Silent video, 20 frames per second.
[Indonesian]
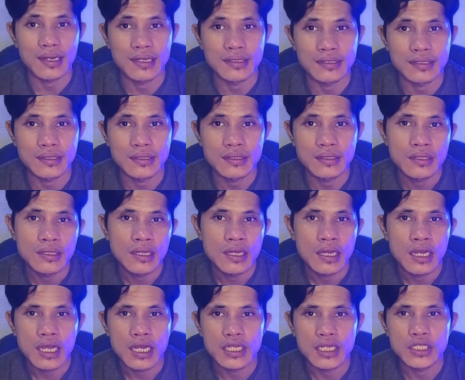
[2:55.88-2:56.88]
lagi.
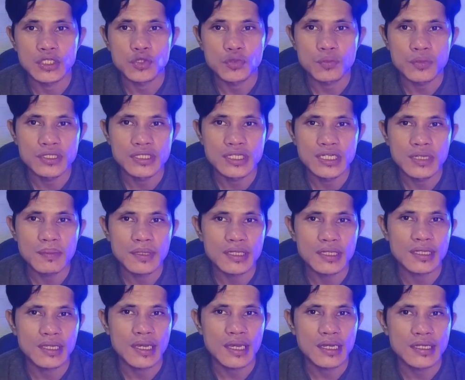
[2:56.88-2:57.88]
Hal itu menjadi
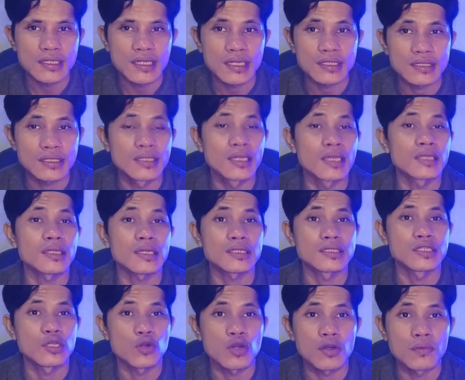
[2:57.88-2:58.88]
pertanyaan yang tidak
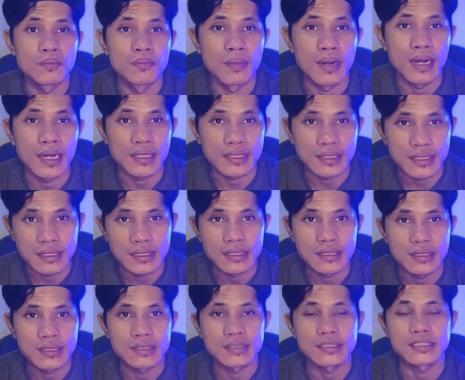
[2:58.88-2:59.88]
terjawab bagi
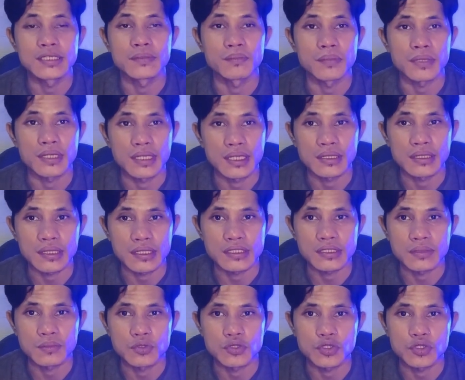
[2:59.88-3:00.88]
si pria
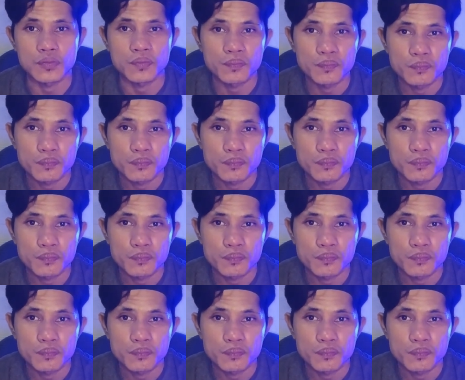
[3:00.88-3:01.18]
tersebut.